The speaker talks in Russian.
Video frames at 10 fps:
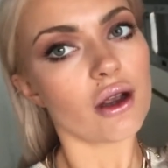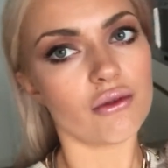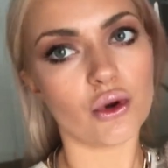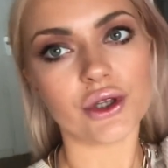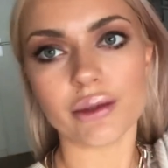
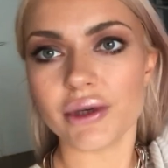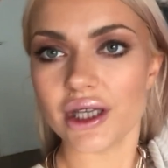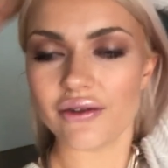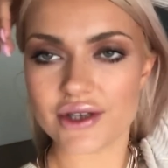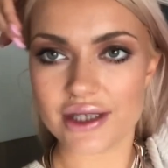Вот, и мы
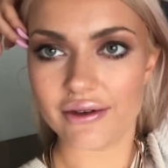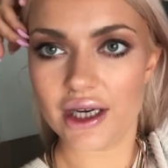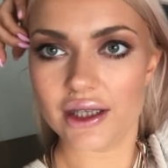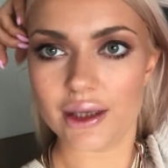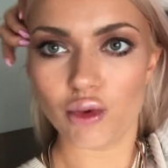на
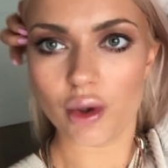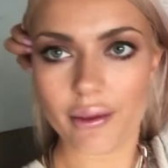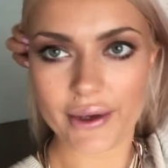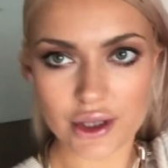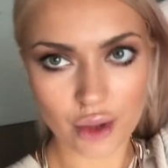фестиваль, дай бог,
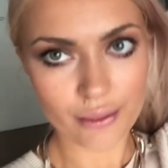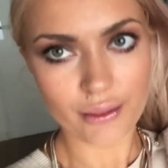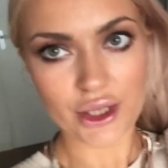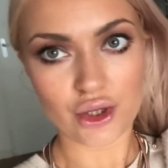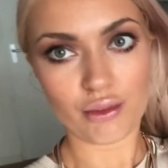пойдем,
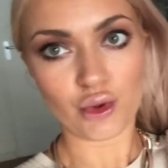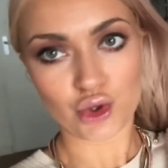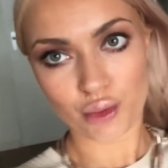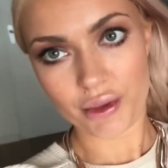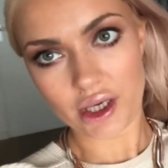Пойдем, мы
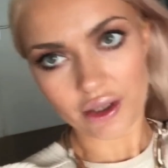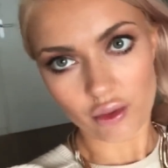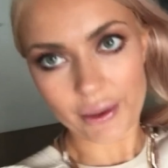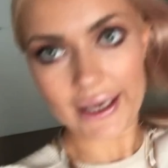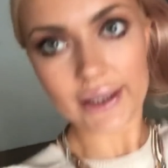уже купили на него
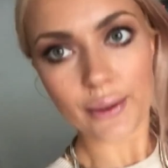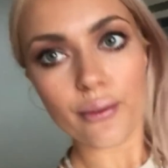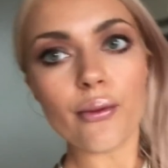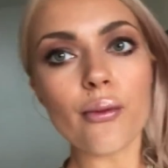билеты.